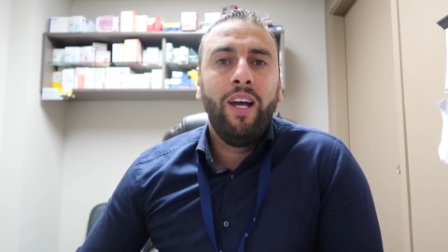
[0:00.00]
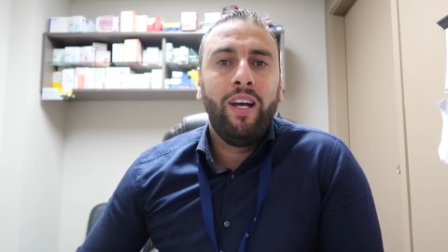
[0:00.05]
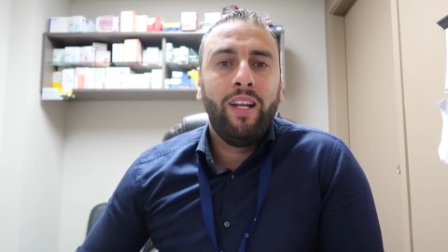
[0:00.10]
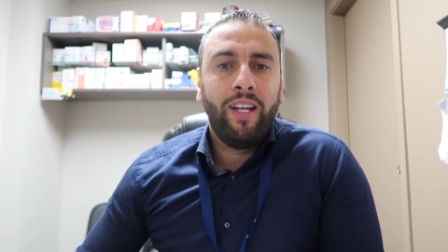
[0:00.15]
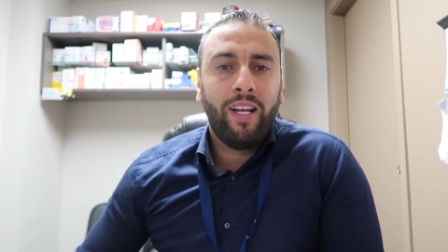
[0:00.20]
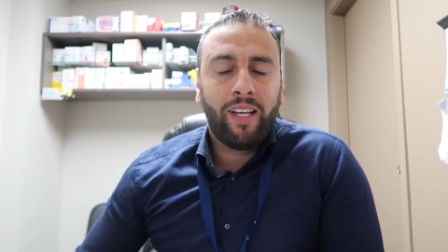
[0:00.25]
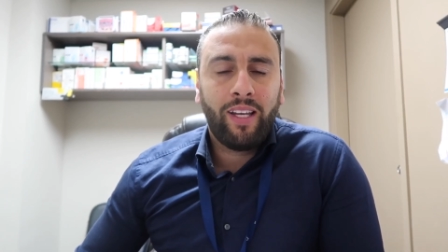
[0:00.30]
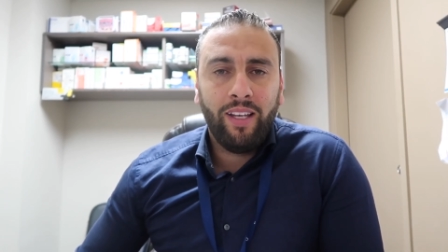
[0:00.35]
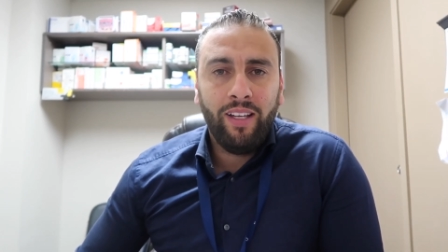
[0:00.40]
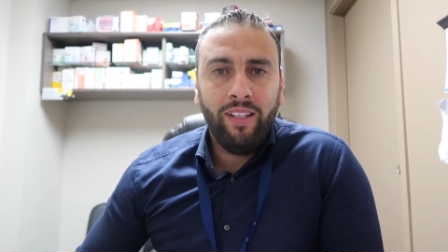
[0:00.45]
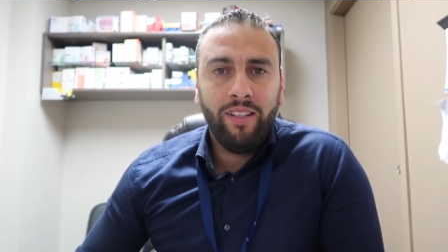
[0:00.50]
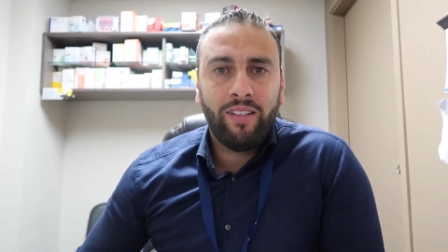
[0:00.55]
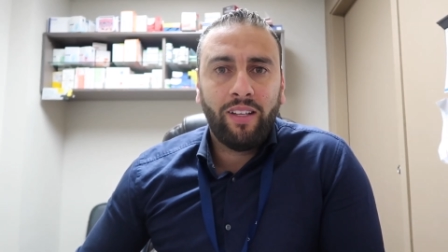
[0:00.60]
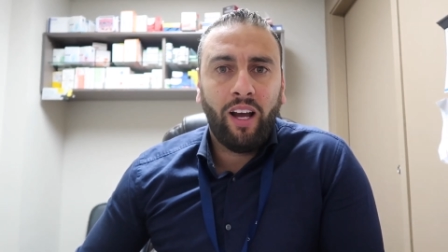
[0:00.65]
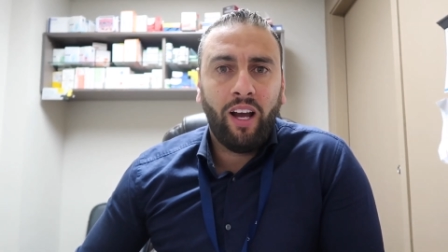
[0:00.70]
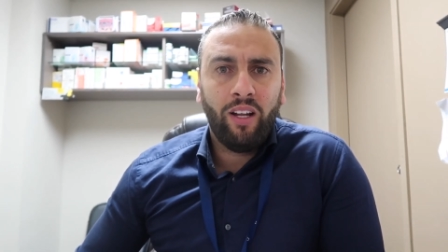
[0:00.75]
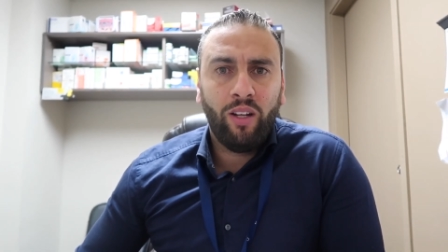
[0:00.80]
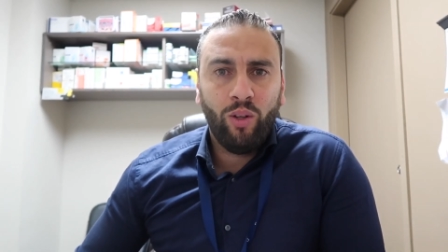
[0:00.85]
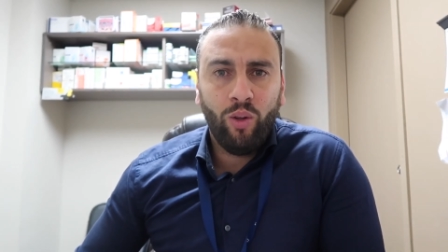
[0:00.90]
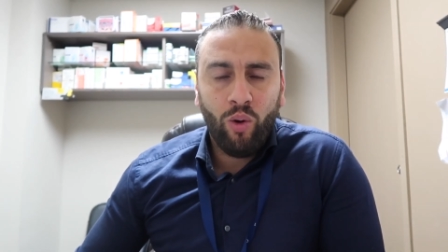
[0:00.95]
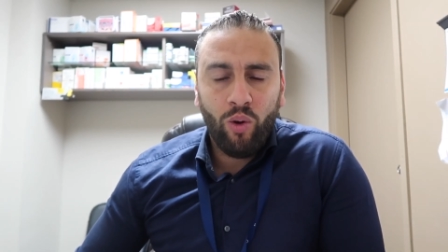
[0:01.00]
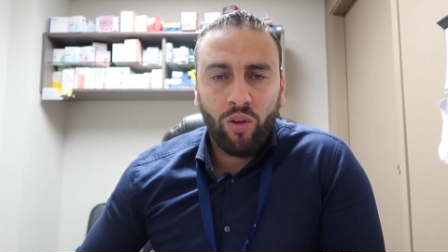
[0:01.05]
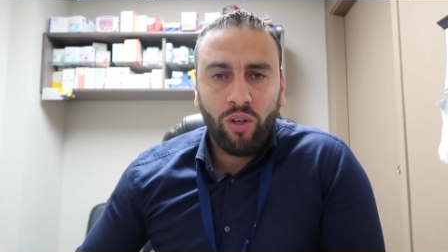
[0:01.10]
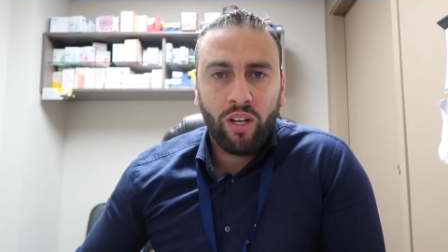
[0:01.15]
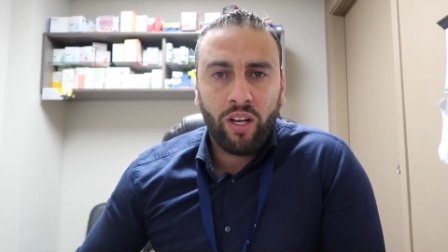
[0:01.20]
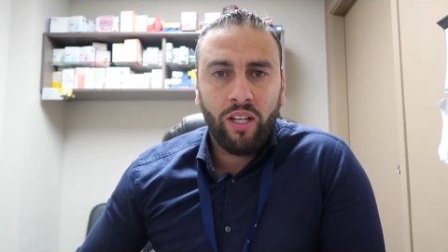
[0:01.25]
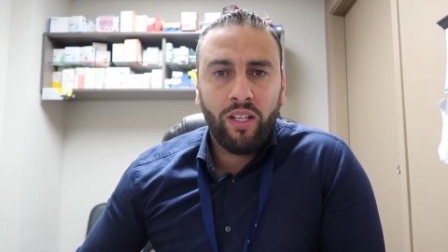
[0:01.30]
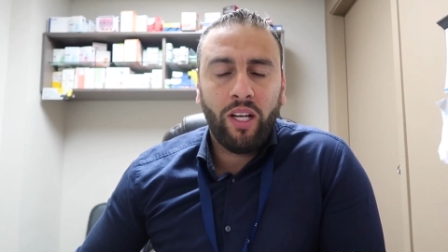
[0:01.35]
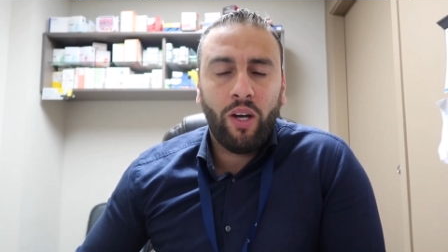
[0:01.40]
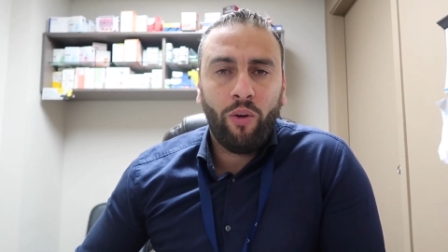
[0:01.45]
لكن أنت على اللونج
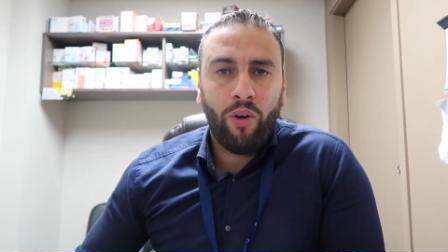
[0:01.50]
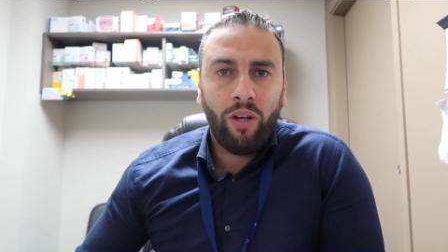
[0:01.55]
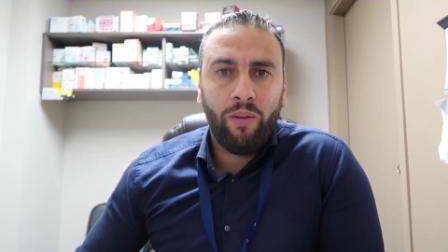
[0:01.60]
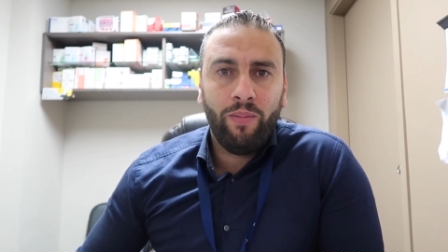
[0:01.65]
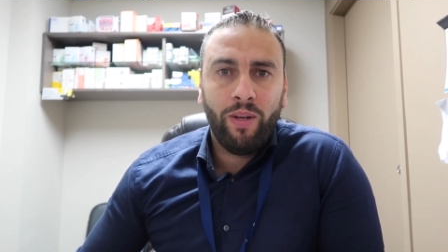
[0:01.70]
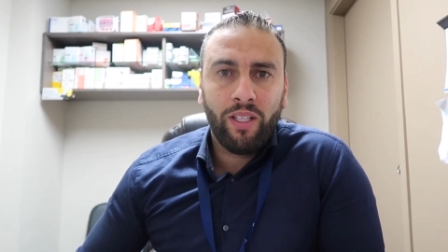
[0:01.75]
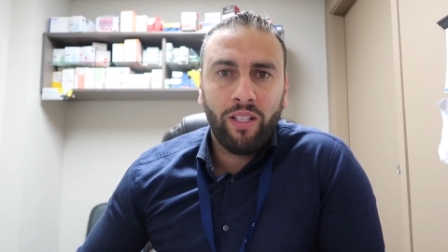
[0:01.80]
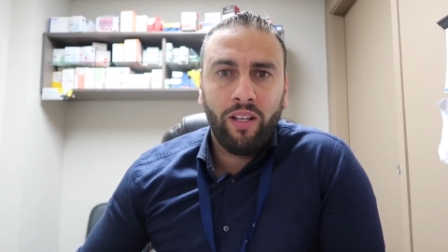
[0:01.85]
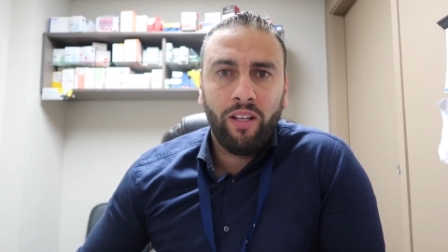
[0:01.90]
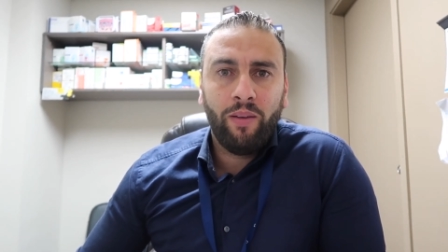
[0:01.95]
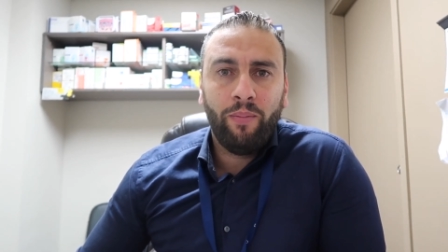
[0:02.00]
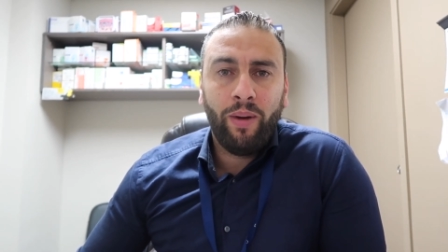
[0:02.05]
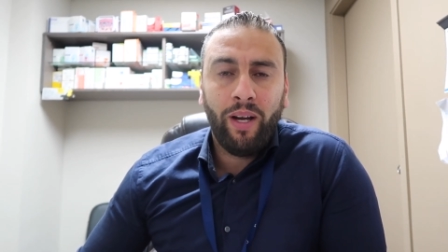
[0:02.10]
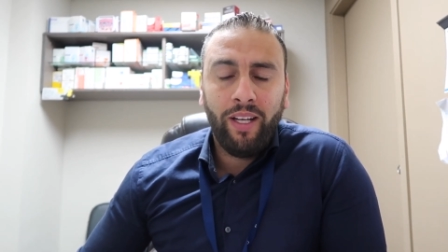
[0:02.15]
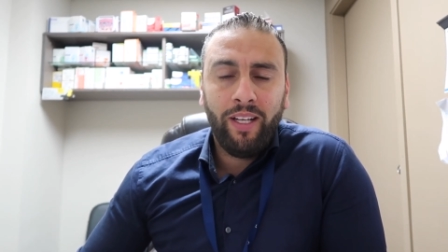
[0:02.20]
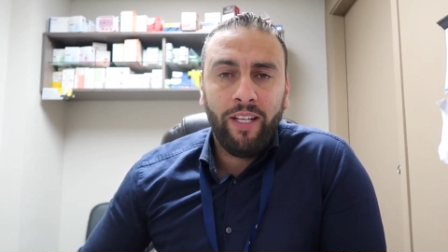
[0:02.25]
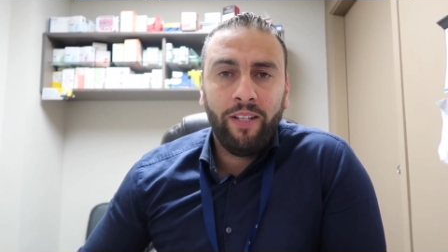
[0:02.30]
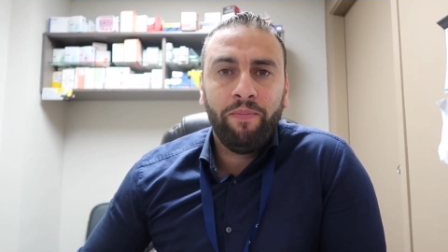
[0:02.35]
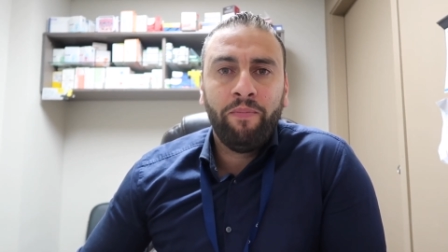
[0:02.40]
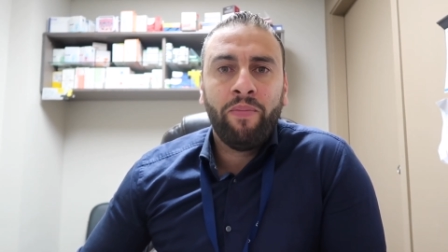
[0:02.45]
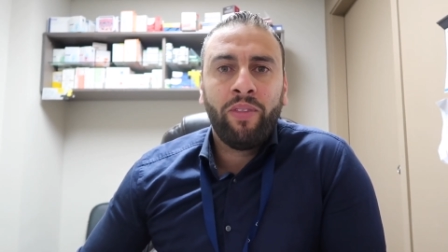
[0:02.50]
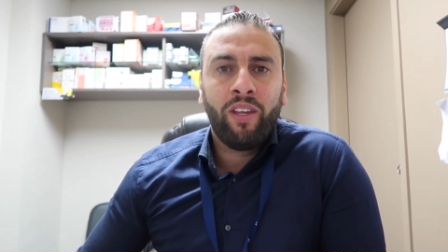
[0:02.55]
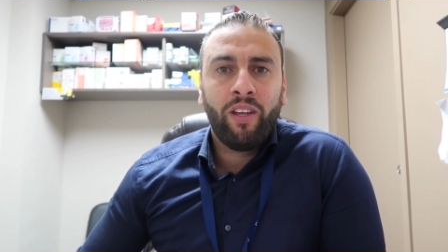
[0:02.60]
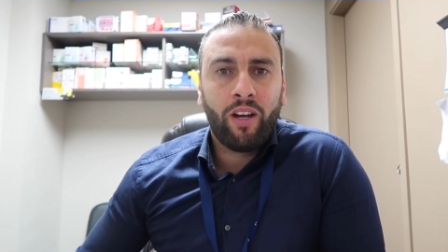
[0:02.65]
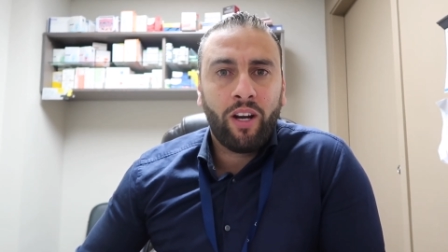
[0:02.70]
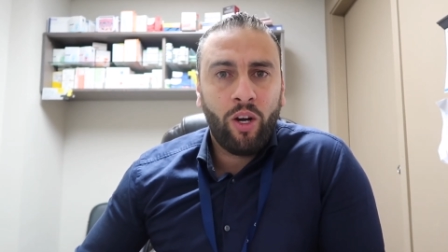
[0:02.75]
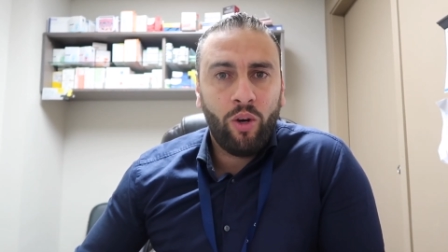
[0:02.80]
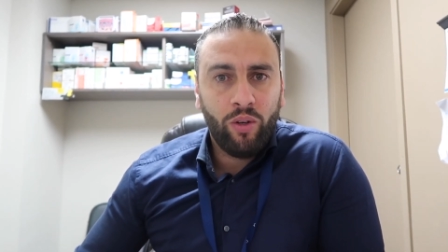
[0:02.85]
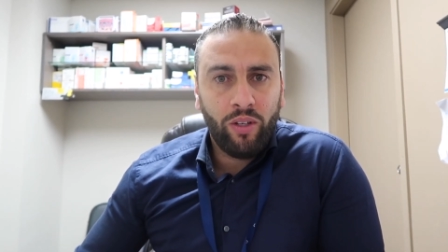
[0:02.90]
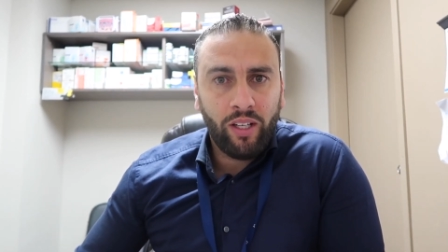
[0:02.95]
رن أو على المدى البعيد
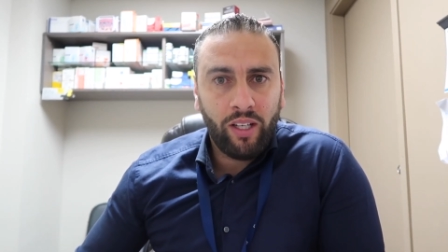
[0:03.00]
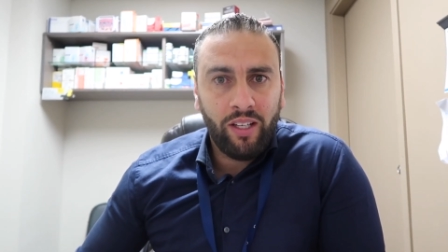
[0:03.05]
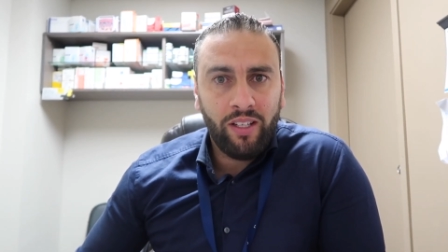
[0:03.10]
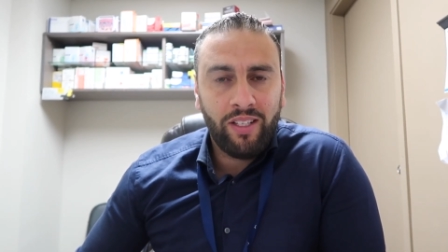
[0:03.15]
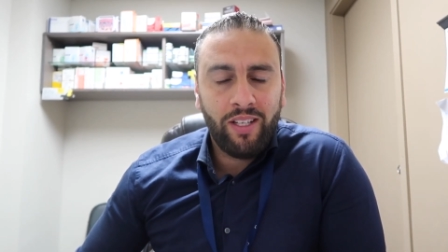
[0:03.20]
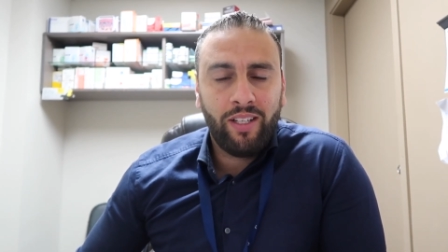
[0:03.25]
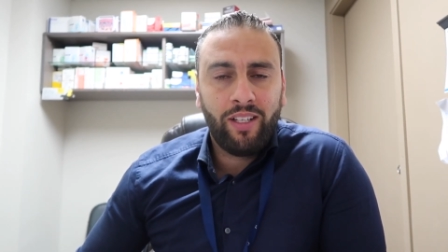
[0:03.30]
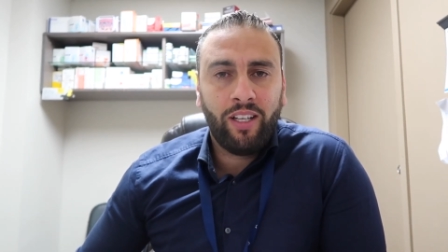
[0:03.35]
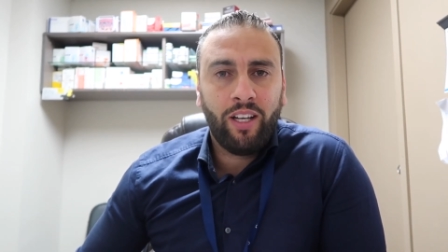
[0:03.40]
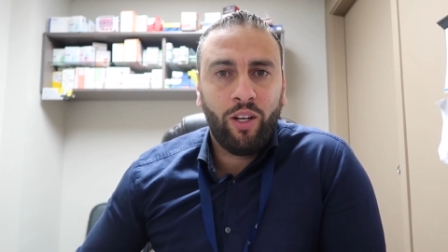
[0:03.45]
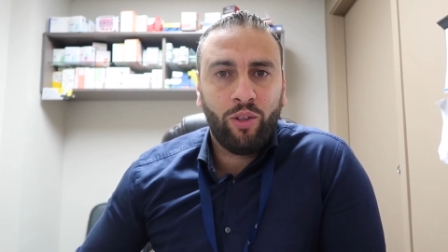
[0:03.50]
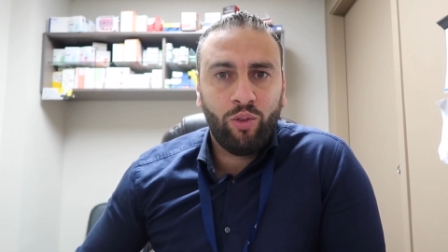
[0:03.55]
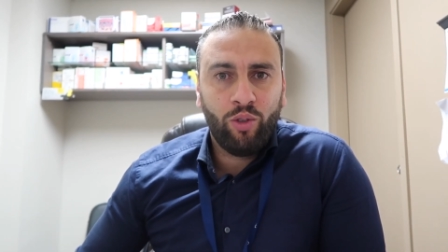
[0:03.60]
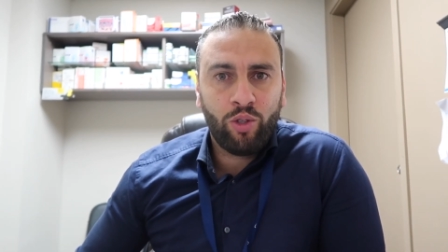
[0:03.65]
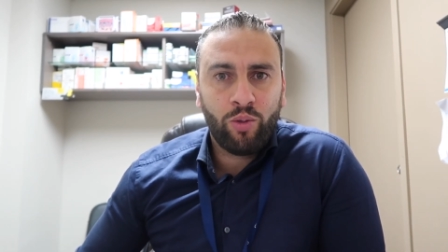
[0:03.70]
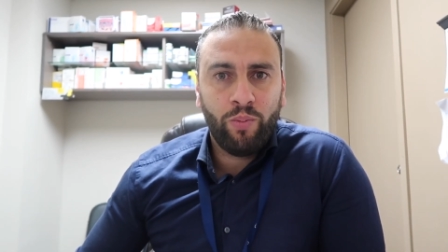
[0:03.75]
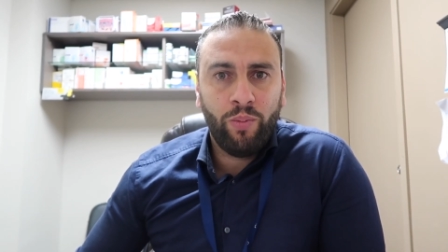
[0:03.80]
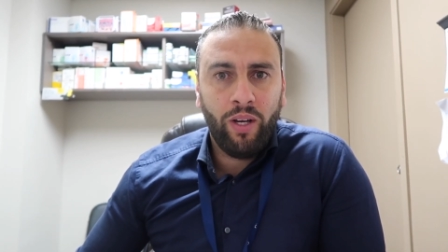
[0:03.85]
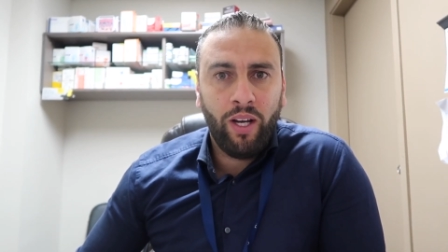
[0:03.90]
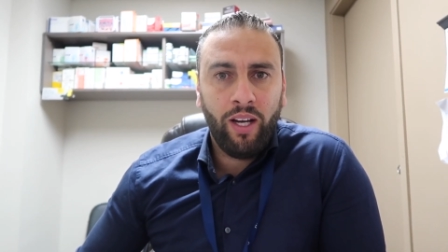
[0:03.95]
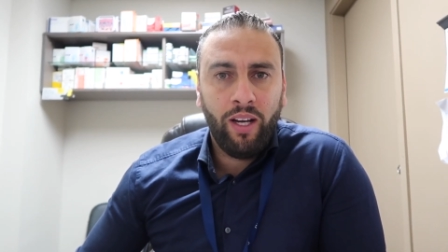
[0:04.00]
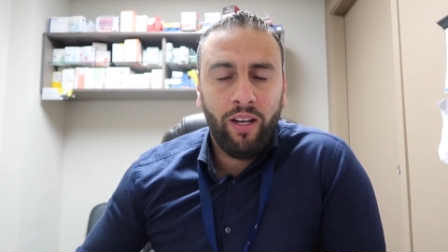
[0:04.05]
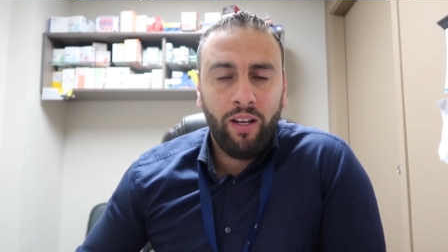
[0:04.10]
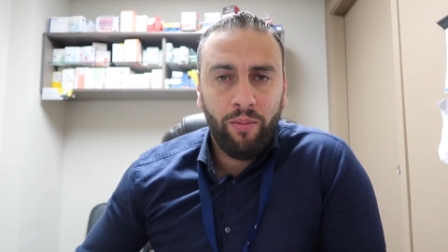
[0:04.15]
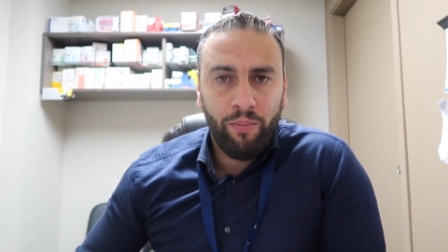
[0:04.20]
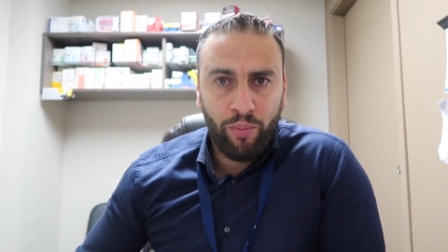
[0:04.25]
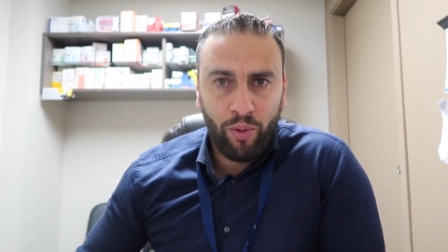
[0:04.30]
راهو إنجليزيتك حتصبح